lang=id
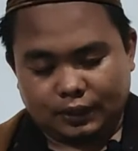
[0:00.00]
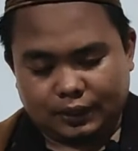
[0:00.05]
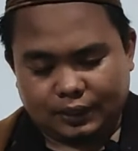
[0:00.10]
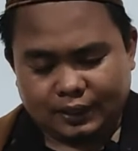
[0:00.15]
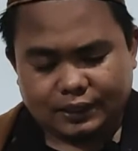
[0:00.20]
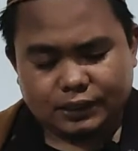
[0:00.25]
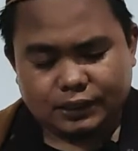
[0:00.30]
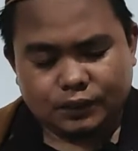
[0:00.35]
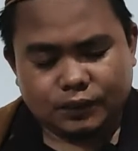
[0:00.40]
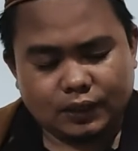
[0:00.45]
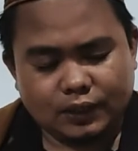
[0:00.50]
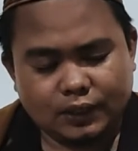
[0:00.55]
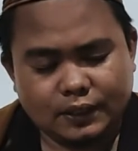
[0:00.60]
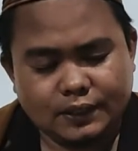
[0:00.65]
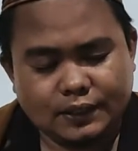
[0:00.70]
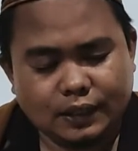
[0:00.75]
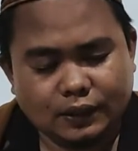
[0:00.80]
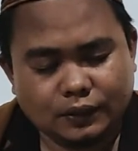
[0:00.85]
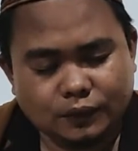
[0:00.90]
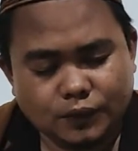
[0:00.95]

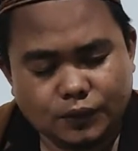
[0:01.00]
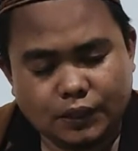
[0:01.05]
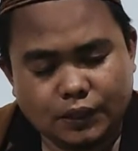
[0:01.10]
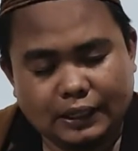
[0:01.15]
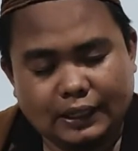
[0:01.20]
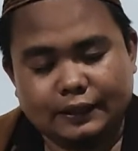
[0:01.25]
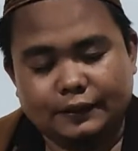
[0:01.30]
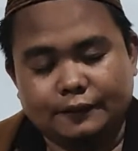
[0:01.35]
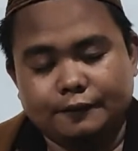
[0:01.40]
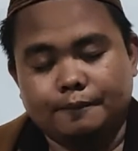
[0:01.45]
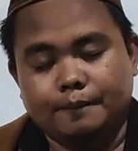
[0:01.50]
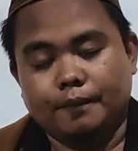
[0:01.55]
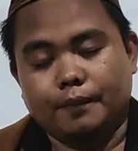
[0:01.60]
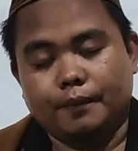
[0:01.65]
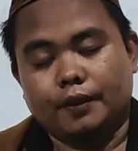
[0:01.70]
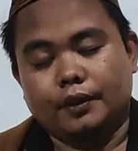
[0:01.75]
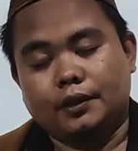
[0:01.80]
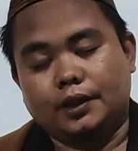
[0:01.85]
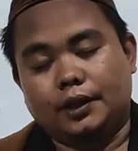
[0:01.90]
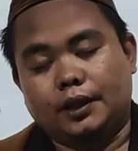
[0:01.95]
Kecuali satu sholat,
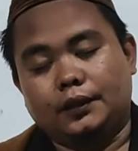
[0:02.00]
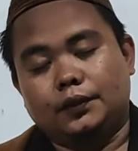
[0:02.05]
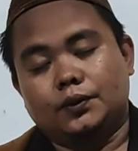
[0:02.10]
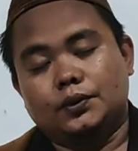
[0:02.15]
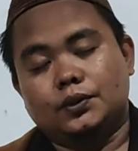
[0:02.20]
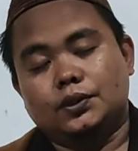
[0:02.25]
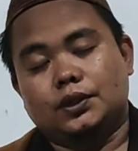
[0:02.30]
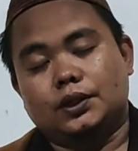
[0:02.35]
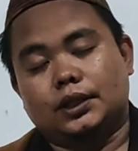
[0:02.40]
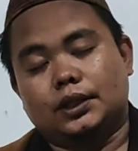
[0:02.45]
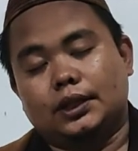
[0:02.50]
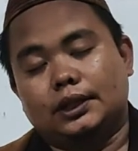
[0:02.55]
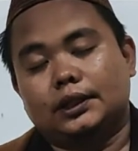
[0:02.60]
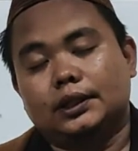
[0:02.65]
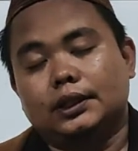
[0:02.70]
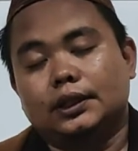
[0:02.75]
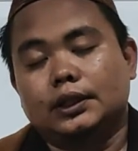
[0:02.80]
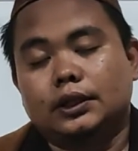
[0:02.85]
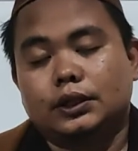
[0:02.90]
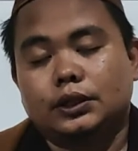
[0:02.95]
yaitu
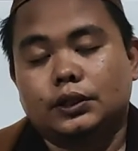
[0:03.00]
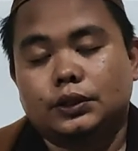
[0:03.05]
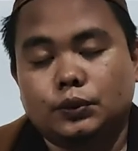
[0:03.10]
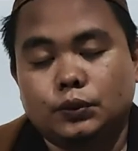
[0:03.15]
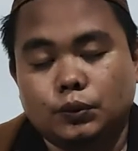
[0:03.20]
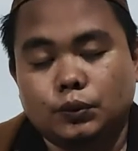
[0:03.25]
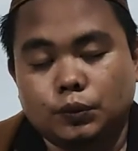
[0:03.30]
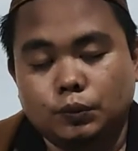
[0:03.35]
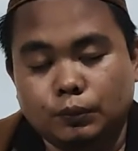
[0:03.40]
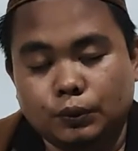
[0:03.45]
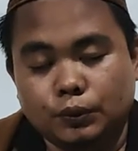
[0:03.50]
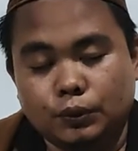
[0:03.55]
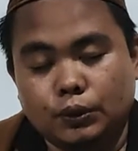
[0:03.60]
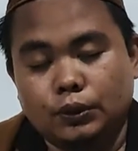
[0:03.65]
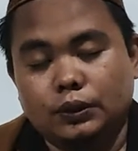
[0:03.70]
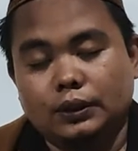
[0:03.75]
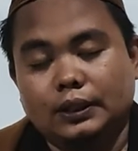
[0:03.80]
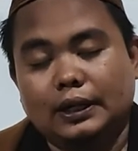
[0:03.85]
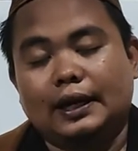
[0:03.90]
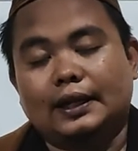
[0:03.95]
sholat subuh.
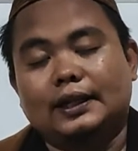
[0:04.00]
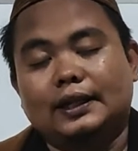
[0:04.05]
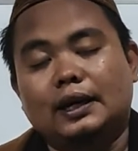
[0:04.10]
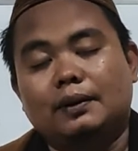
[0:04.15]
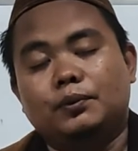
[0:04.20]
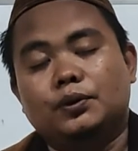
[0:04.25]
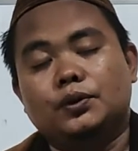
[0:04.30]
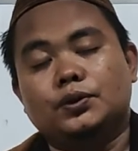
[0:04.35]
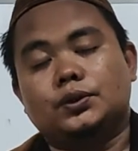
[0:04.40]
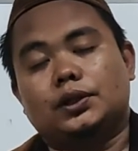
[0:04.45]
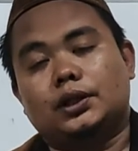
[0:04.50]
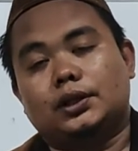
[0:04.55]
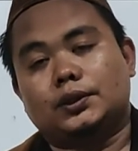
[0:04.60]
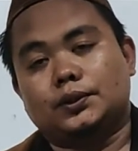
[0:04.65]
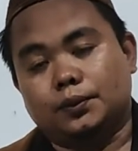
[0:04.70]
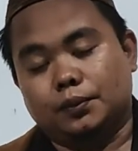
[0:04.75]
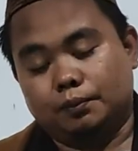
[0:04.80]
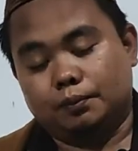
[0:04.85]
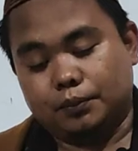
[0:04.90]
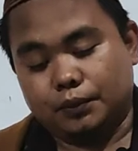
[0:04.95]
Nah, adapun
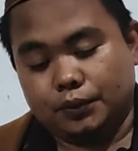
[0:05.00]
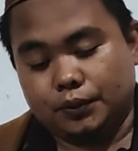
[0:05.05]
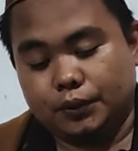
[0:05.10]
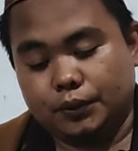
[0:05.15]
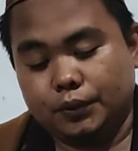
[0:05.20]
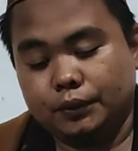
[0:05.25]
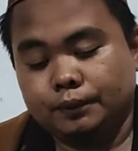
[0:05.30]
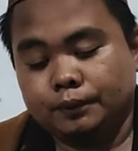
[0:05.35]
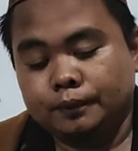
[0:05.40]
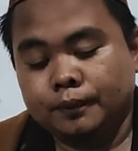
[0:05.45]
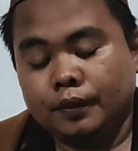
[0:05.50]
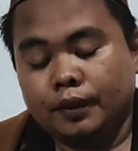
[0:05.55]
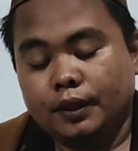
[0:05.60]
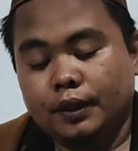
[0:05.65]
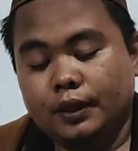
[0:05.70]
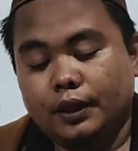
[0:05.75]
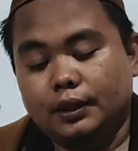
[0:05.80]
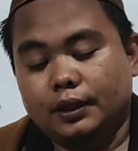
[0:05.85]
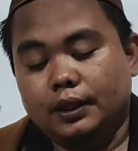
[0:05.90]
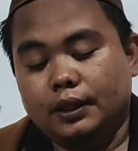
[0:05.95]
sholat subuh,
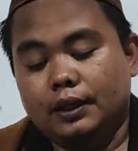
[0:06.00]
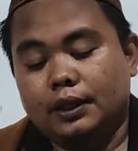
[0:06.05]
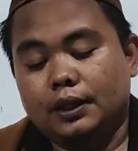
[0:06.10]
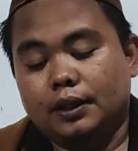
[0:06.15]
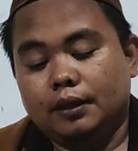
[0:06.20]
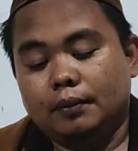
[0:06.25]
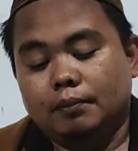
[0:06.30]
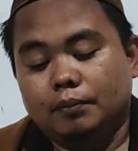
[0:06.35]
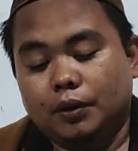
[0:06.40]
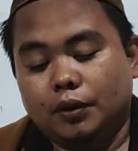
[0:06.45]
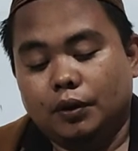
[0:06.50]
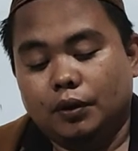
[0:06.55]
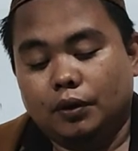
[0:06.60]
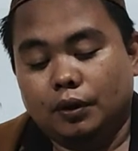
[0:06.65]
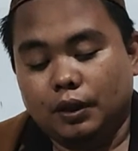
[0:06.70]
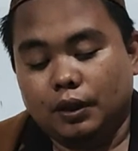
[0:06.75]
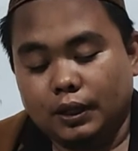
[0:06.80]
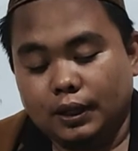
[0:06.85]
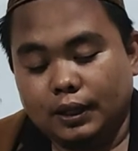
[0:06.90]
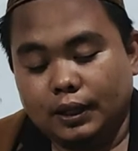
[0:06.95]
ini
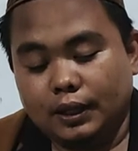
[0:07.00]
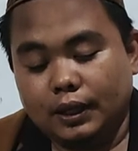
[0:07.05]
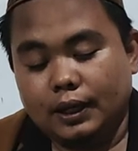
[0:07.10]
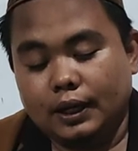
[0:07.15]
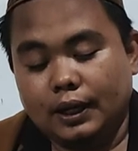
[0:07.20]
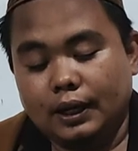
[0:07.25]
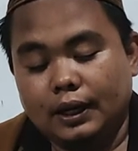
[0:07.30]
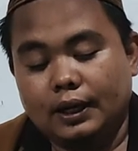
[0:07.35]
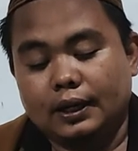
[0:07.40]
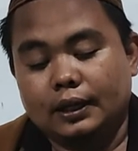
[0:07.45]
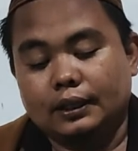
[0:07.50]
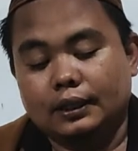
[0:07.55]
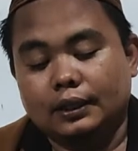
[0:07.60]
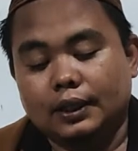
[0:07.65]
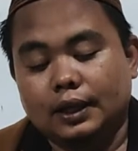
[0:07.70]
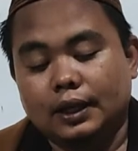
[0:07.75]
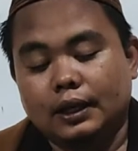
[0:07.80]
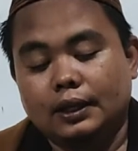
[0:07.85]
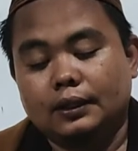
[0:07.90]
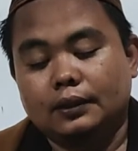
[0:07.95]
boleh
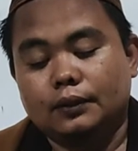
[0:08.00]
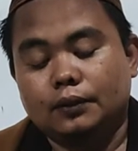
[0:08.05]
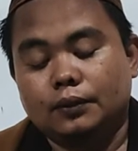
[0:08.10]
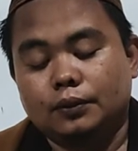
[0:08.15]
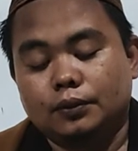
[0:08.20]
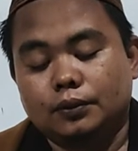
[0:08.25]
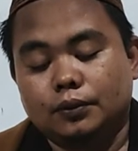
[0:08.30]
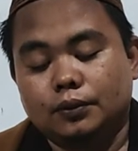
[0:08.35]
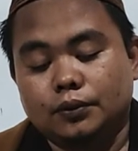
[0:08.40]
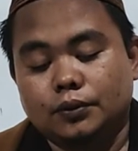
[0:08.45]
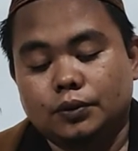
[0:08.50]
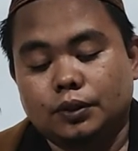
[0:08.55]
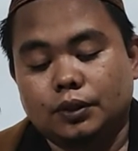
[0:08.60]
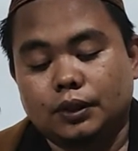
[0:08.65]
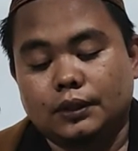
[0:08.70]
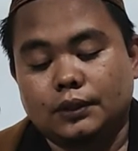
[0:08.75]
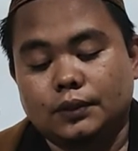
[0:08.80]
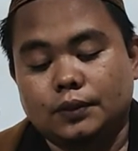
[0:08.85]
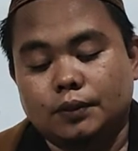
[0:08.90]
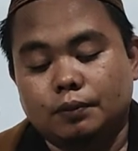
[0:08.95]
adan untuk
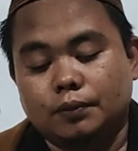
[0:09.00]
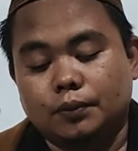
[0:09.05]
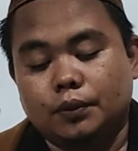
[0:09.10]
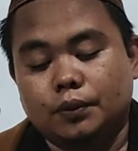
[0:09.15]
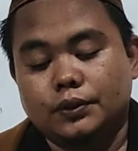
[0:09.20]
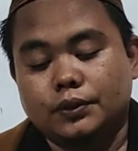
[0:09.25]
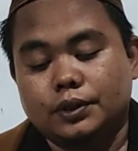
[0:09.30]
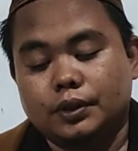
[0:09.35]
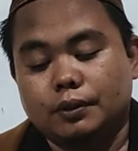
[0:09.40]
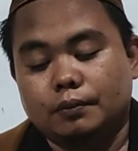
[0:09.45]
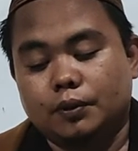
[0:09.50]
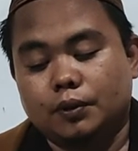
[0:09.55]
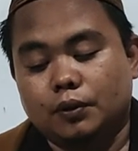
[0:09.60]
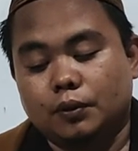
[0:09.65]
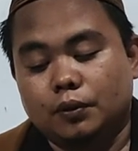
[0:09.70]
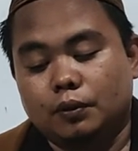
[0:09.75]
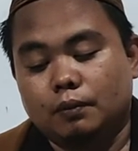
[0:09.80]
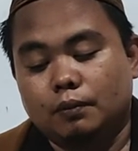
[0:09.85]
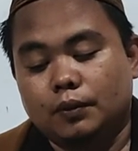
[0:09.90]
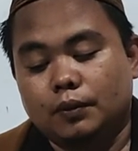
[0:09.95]
sholat subuh
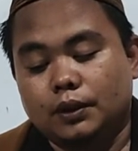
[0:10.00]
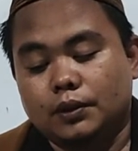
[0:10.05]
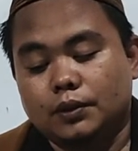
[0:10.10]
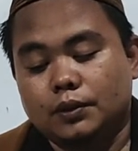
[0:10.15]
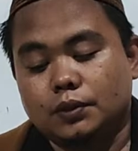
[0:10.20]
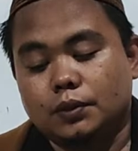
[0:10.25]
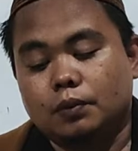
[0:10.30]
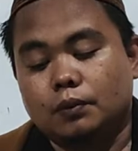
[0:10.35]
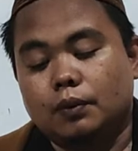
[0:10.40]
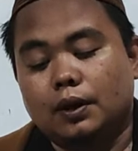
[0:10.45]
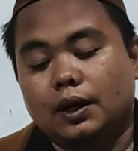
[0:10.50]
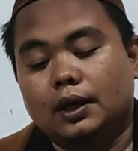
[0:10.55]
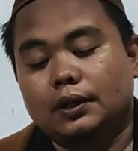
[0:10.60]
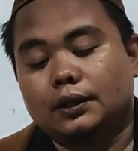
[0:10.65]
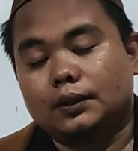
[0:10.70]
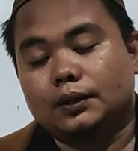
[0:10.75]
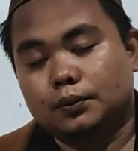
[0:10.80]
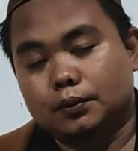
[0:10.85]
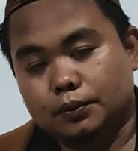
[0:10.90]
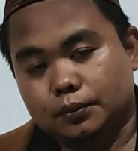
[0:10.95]
sebelum masuk
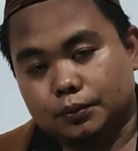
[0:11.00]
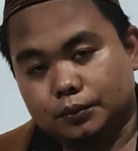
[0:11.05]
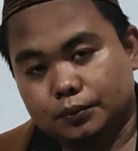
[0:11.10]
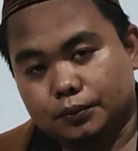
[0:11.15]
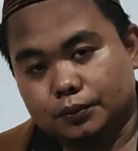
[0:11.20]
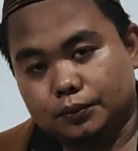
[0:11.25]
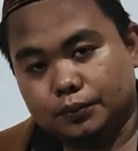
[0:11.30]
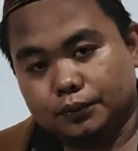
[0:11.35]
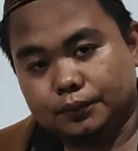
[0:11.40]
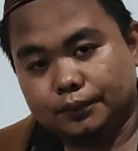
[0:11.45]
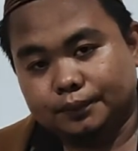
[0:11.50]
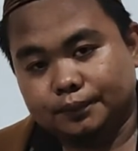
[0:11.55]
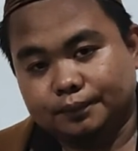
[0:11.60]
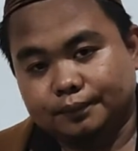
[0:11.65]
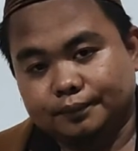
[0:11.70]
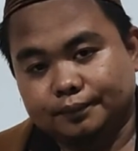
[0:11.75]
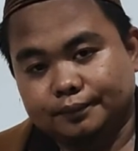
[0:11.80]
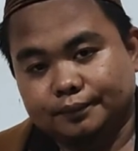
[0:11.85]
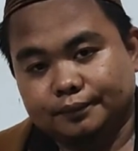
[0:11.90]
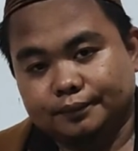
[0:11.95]
waktu
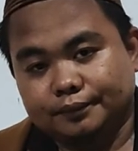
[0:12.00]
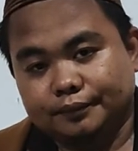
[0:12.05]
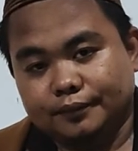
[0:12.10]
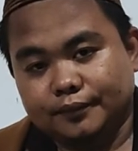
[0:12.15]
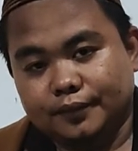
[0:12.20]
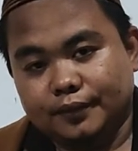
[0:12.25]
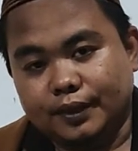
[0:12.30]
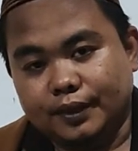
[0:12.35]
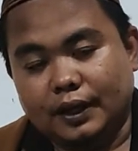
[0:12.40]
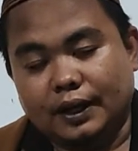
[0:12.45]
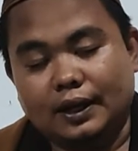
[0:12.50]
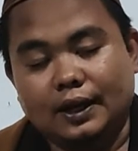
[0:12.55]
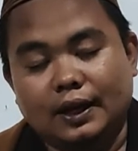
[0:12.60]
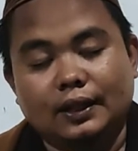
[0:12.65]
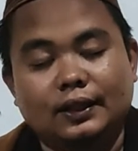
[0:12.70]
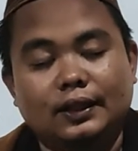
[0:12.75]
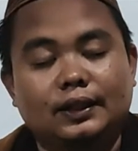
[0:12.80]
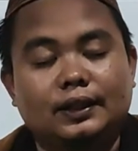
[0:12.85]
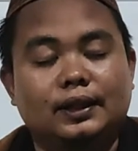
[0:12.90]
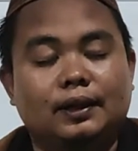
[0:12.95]

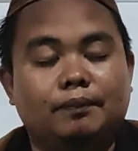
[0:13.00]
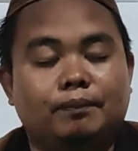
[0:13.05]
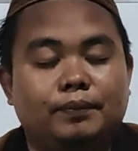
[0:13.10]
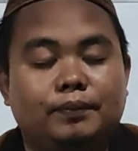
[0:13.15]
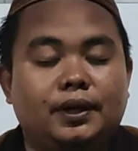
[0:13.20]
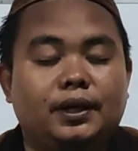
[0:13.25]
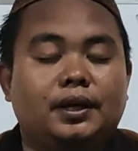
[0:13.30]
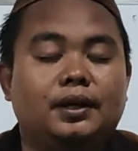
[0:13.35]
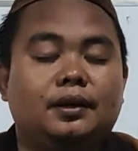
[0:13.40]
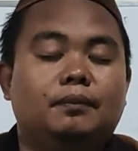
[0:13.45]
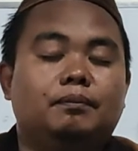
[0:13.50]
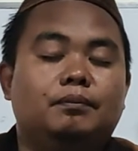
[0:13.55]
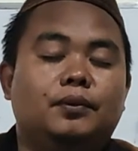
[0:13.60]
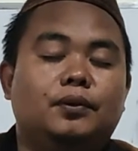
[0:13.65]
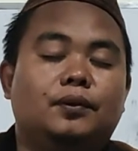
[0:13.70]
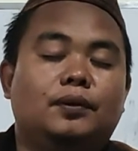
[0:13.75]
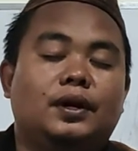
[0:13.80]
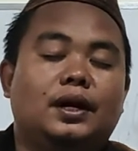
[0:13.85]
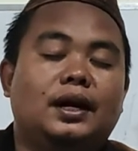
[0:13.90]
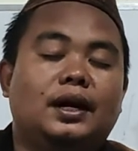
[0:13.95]
akan tetapi
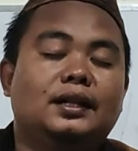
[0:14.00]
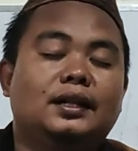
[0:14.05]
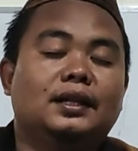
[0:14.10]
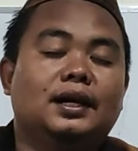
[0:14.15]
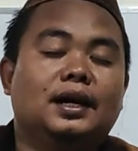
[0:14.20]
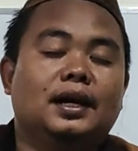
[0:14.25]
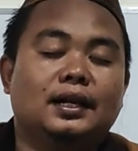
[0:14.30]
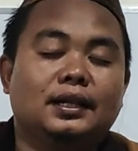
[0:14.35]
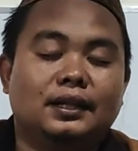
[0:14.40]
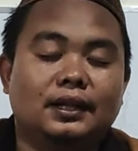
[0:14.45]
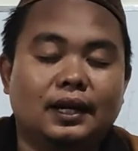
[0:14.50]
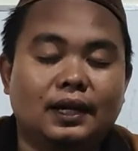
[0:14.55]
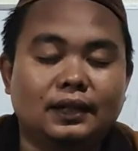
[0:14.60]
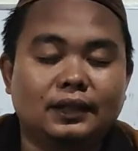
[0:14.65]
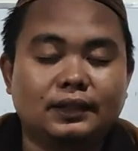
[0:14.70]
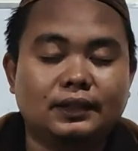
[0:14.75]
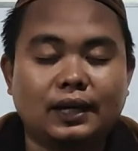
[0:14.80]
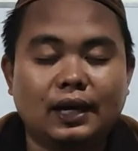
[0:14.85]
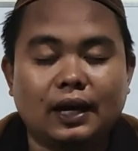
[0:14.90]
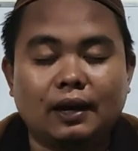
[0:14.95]
bukan
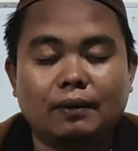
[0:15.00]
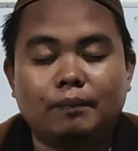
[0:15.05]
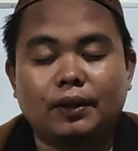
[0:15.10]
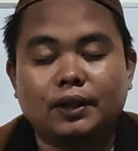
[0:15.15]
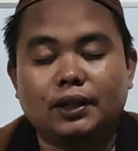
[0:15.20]
adan yang